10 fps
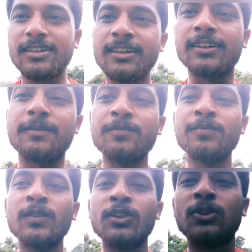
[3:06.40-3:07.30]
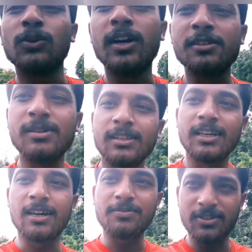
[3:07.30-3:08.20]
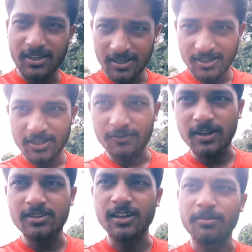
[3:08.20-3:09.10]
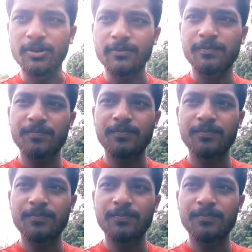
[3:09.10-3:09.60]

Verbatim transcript: ठीक है तो गाइस मिलते हैं आपसे वही जगह पर